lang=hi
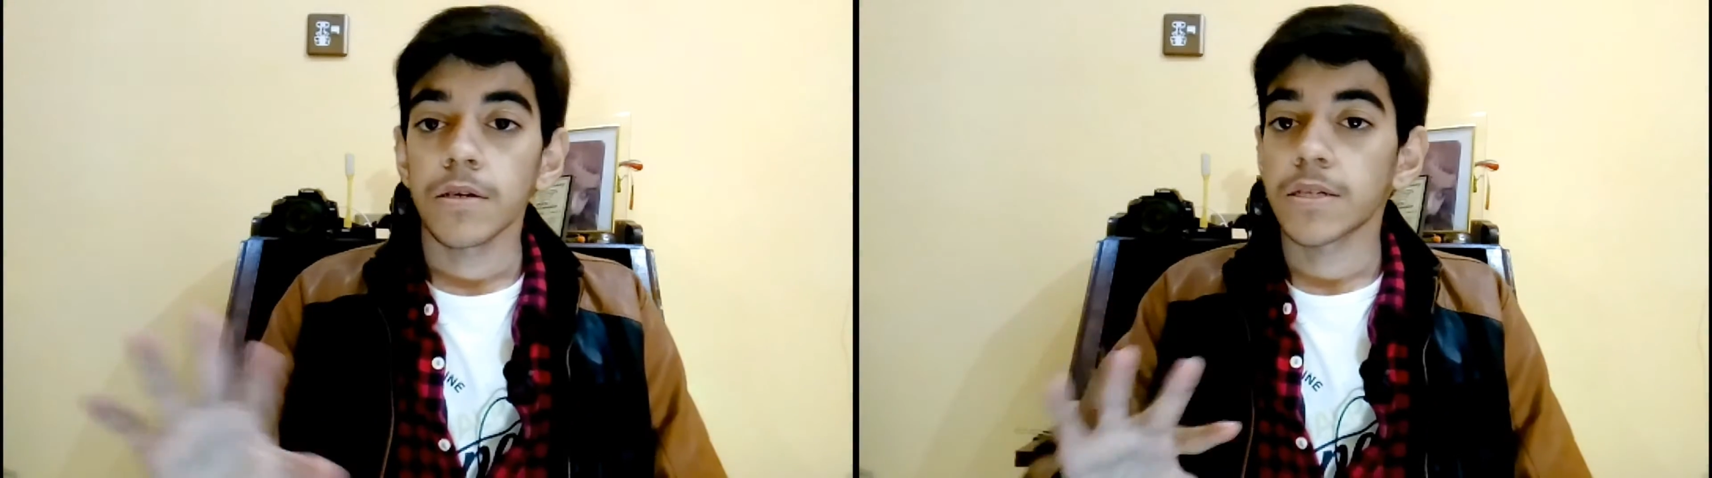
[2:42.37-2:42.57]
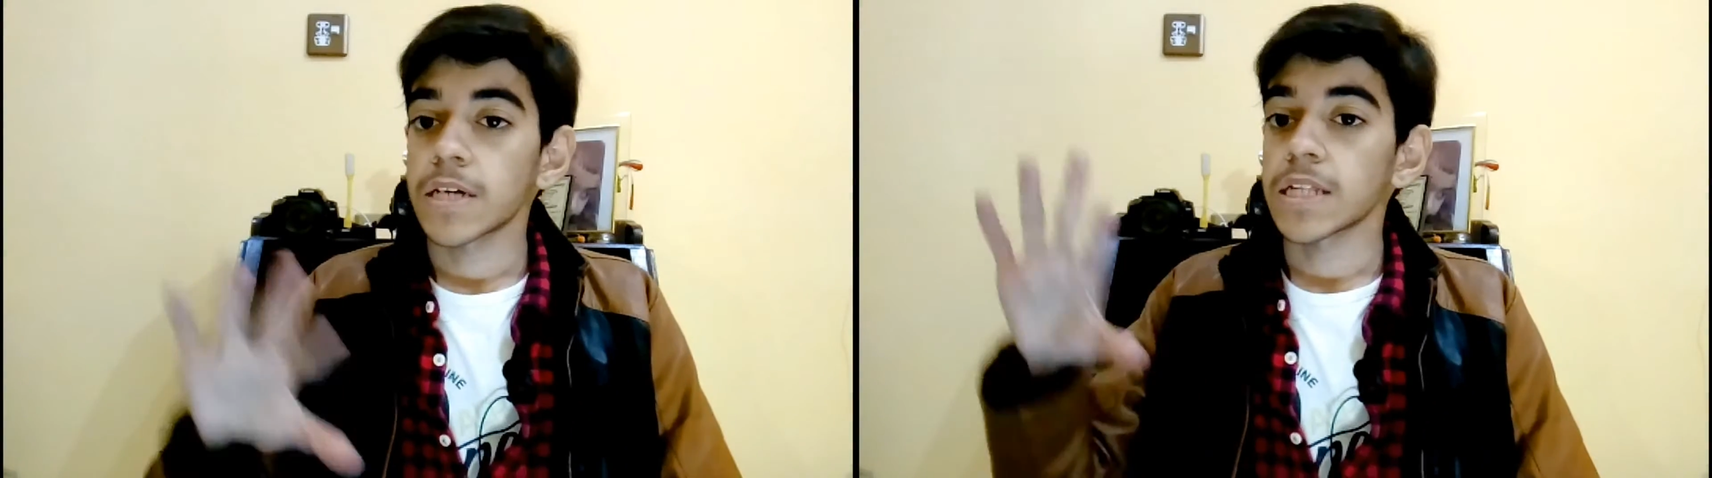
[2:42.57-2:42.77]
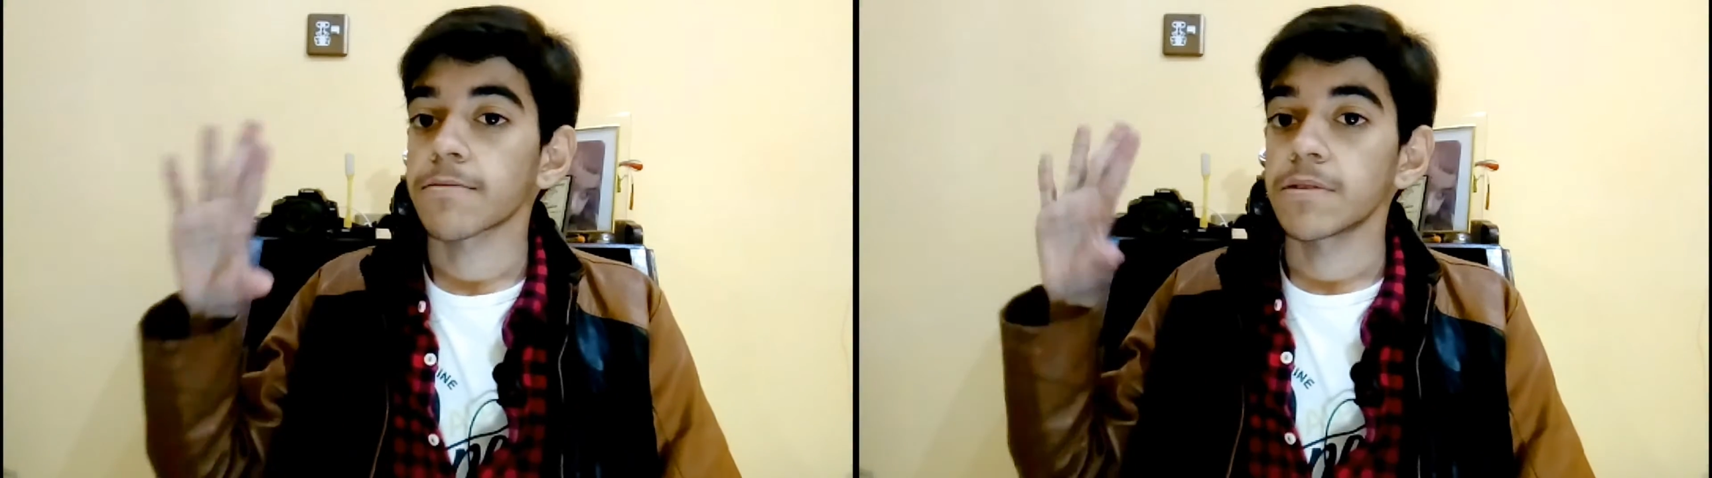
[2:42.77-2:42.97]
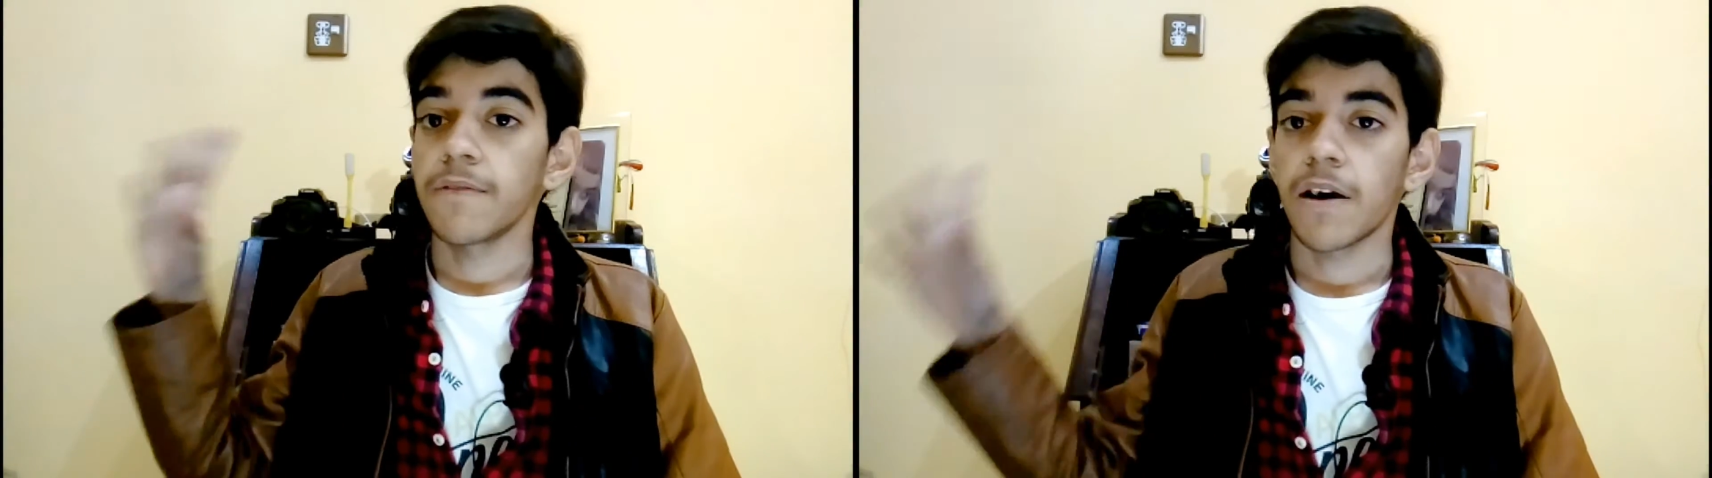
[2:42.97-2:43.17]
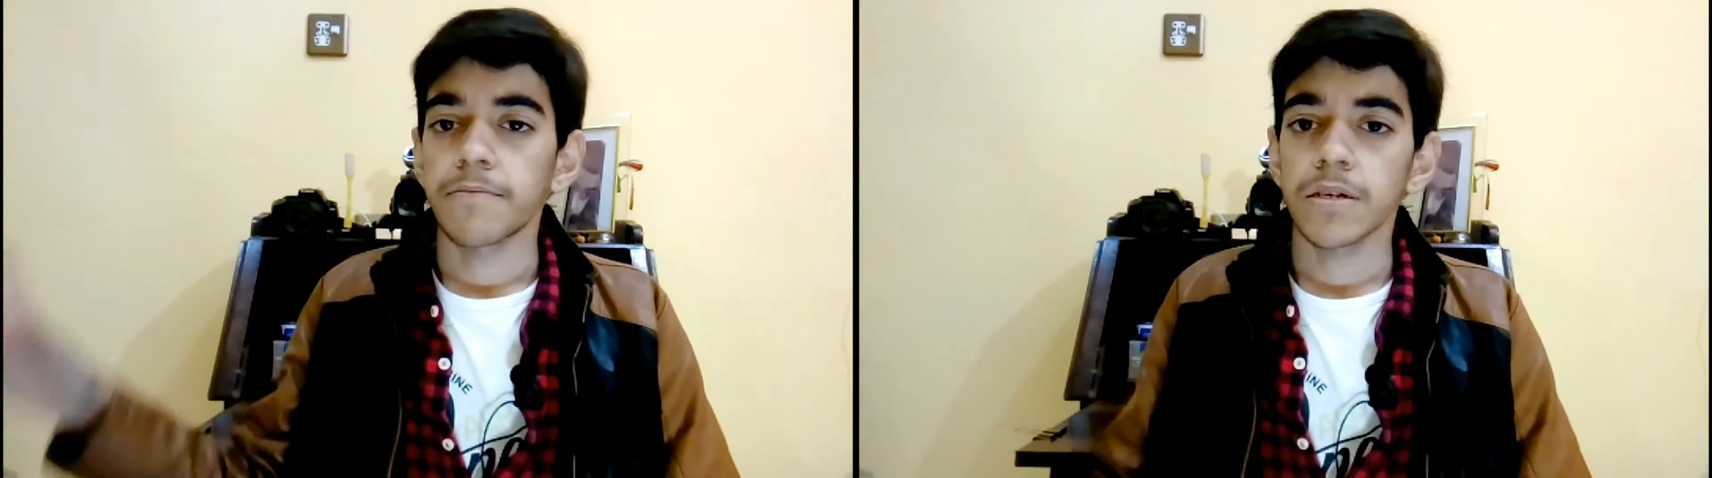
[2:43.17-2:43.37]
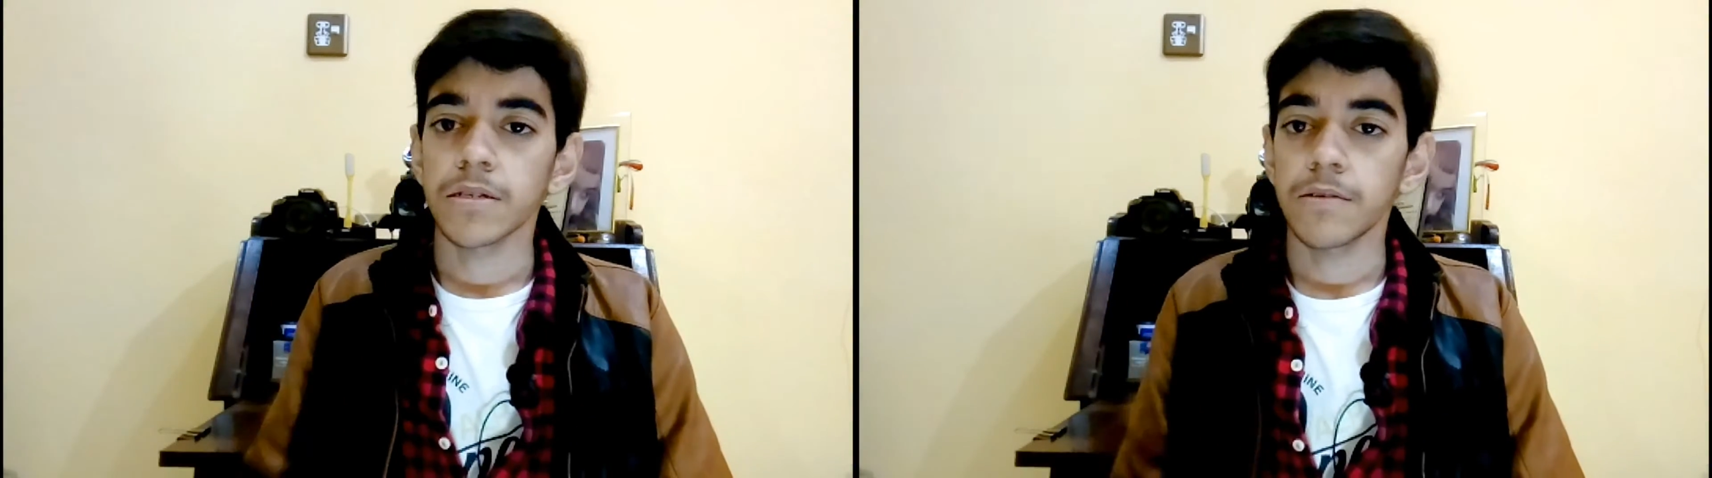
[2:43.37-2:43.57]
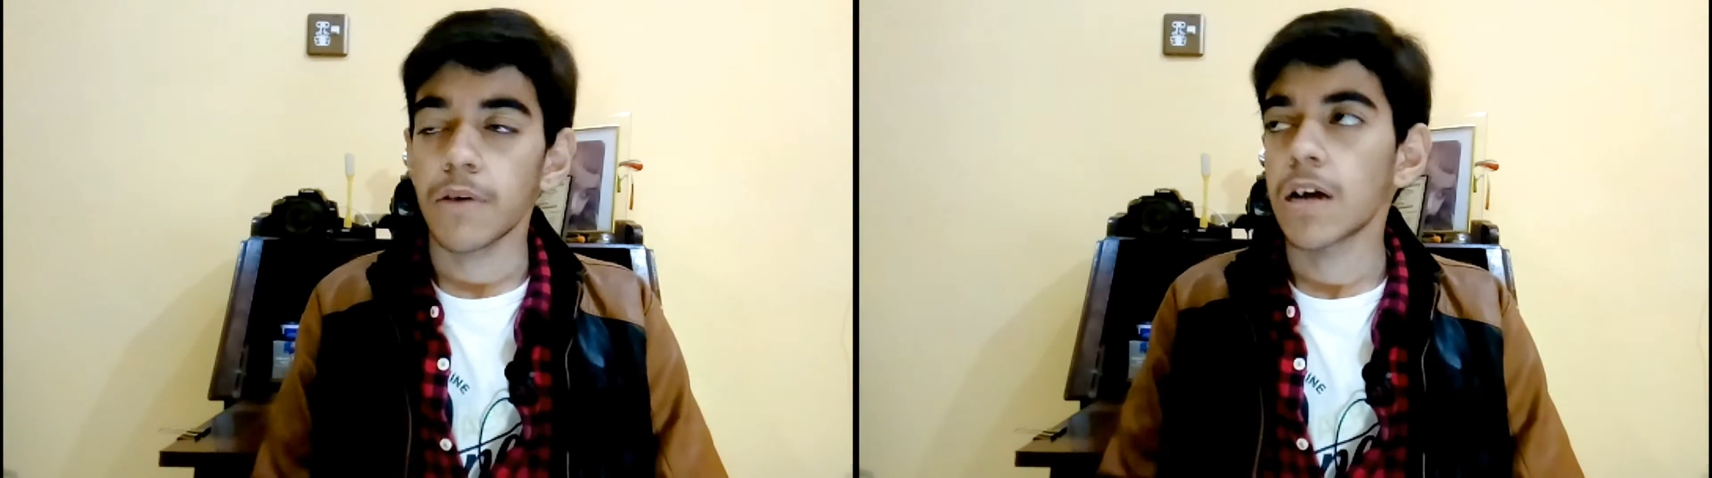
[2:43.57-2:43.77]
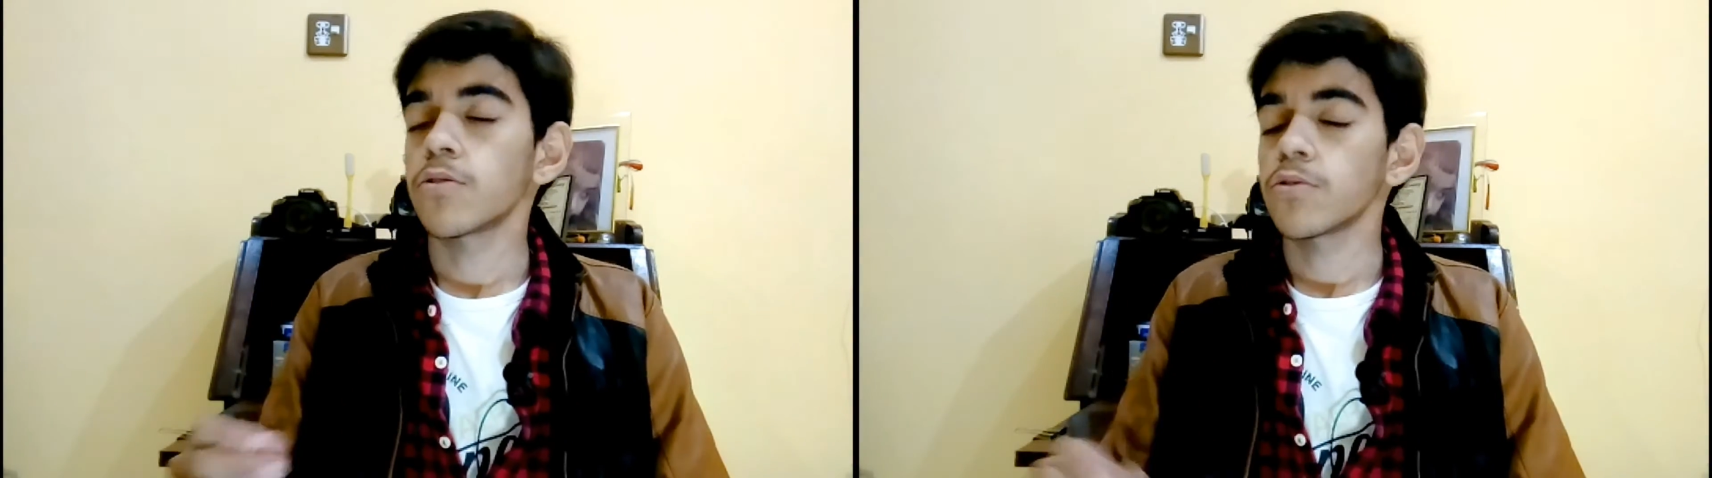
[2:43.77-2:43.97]
के साथ आपकी दीवार पर लग
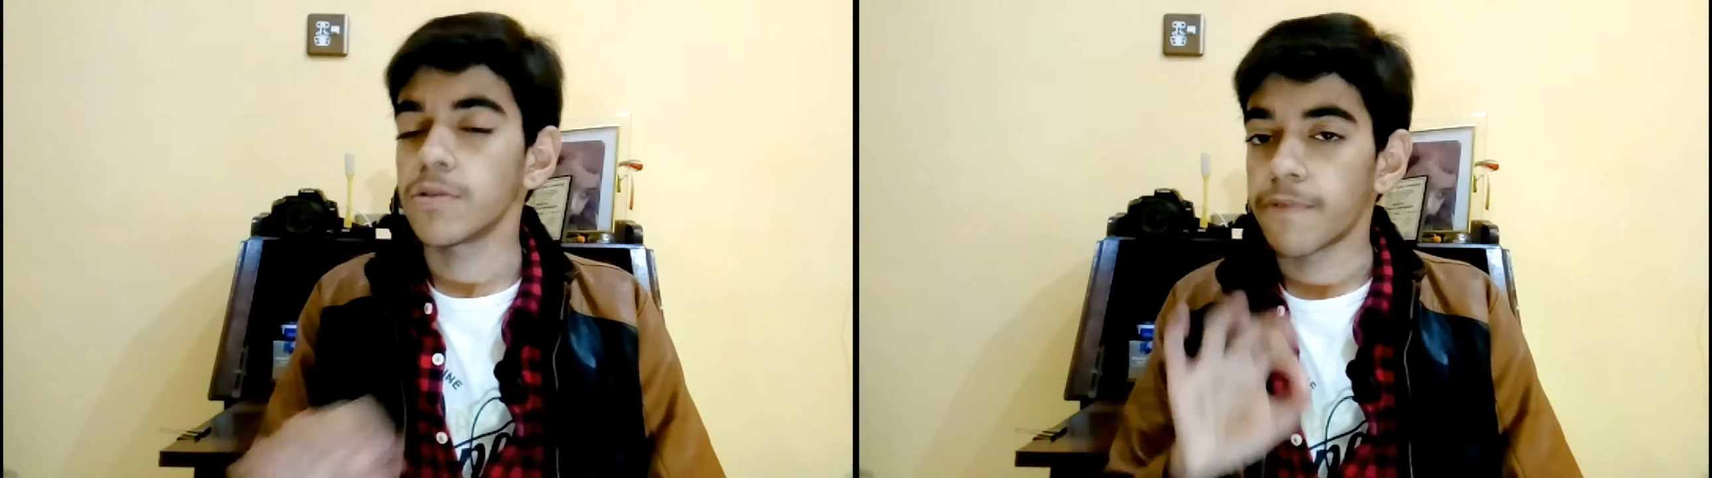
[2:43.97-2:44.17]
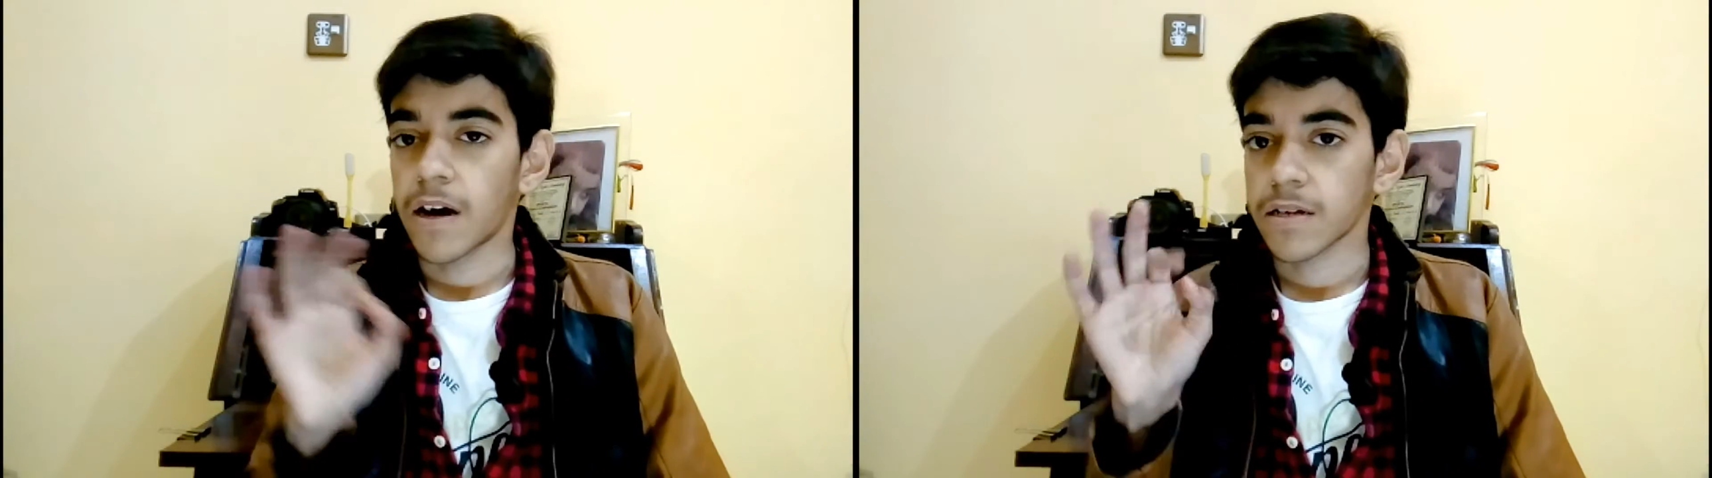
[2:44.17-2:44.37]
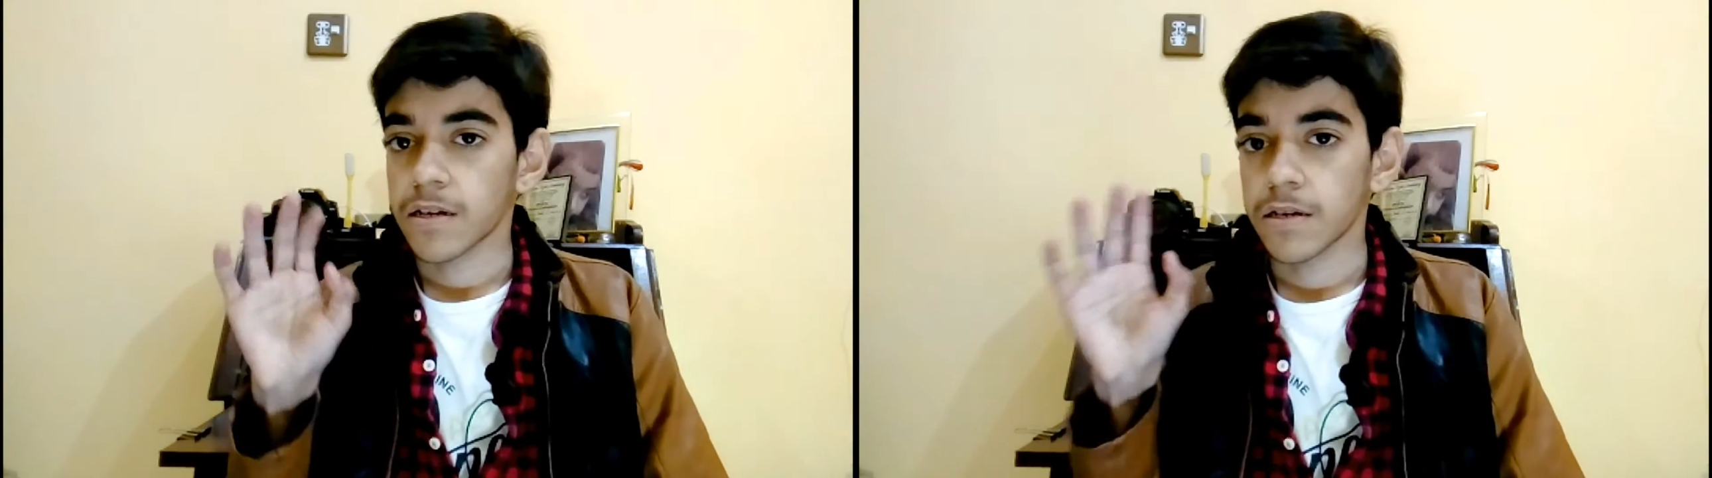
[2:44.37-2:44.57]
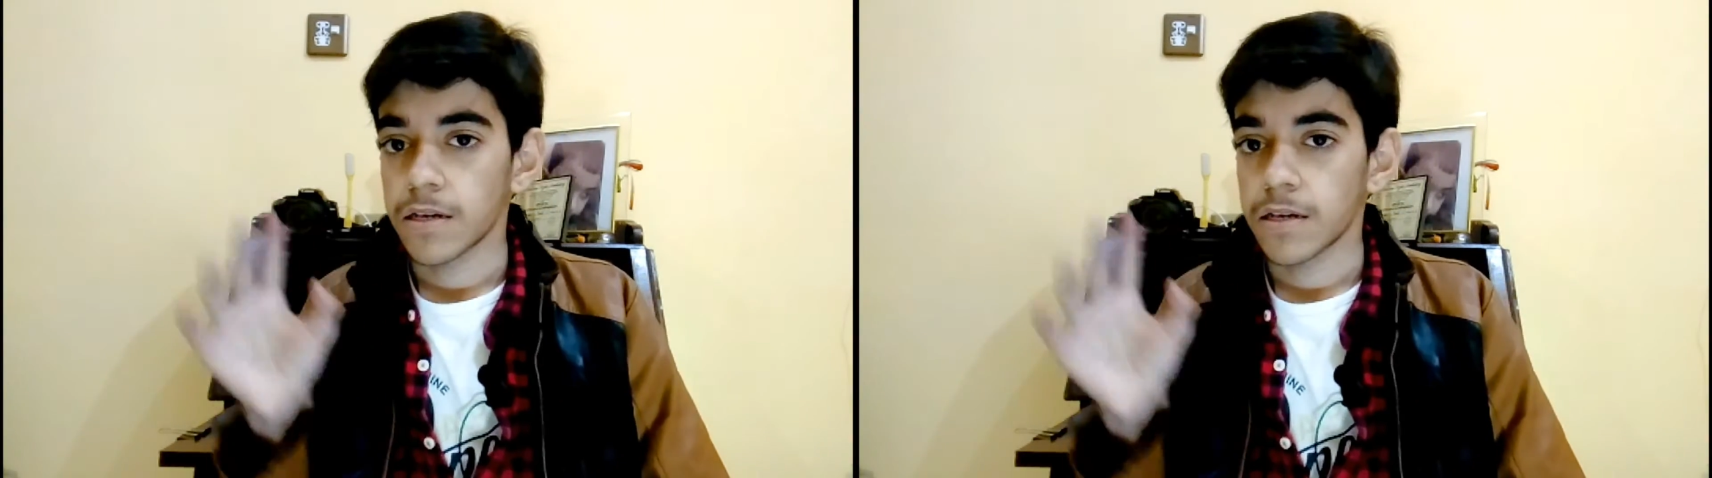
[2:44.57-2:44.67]
जाती दीवार का